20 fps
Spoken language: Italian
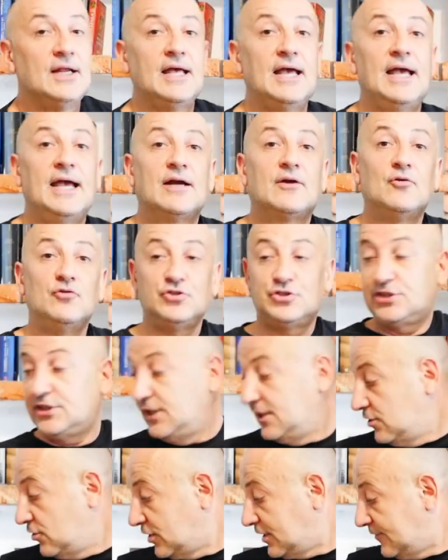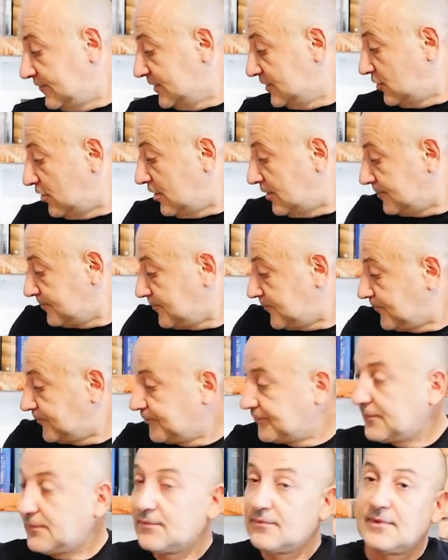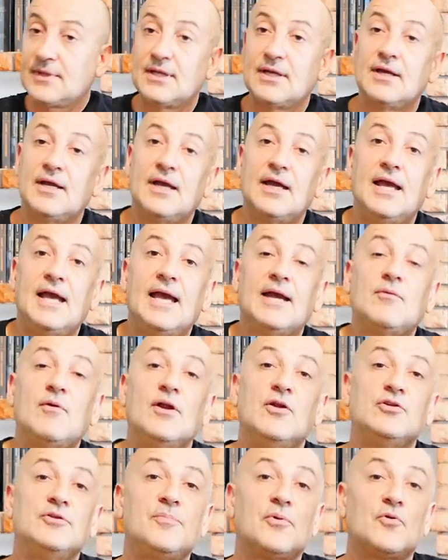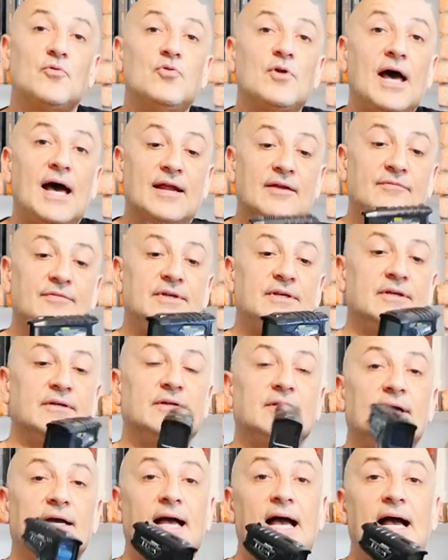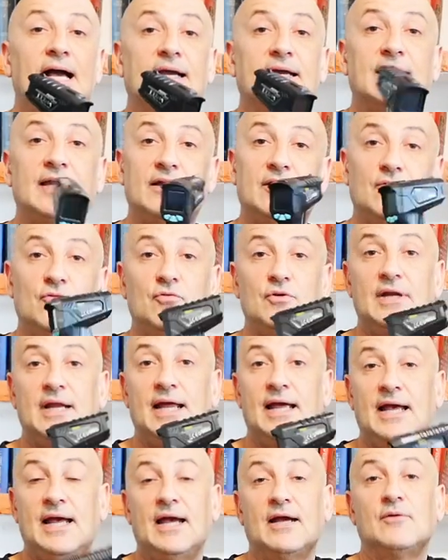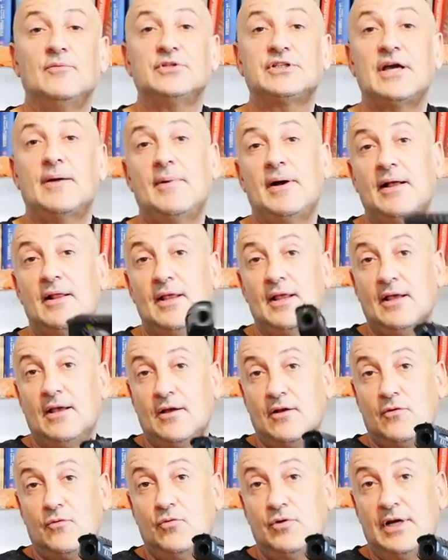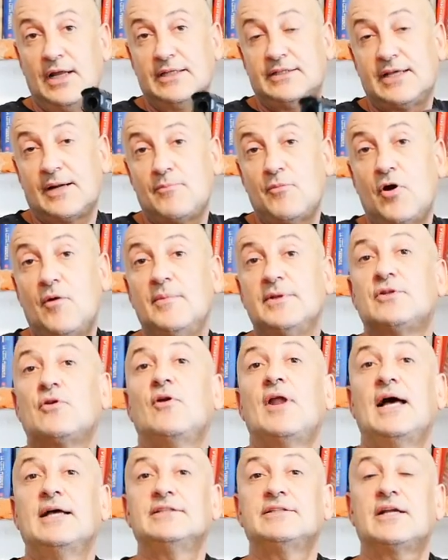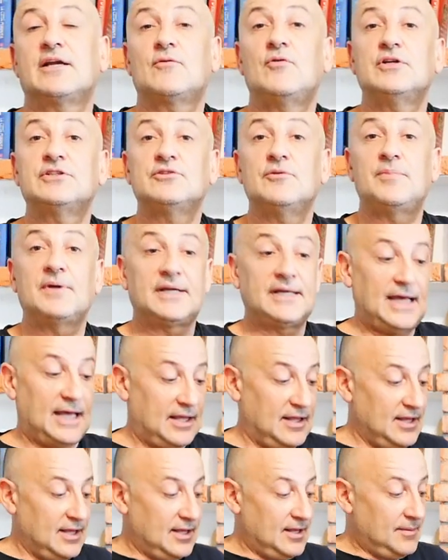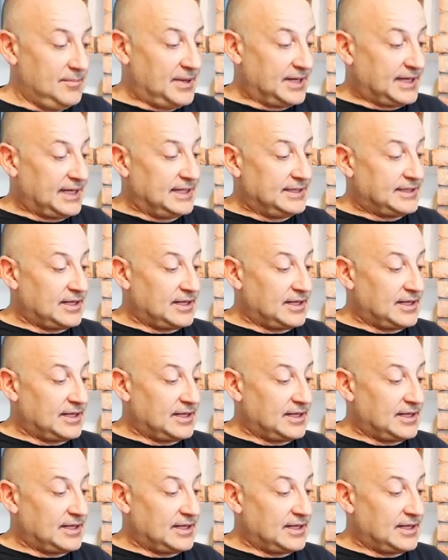eh, consiglio che vi do è quello di procurarvi anche un, eh, chiama, un termometro laser. Questo perché? Perché il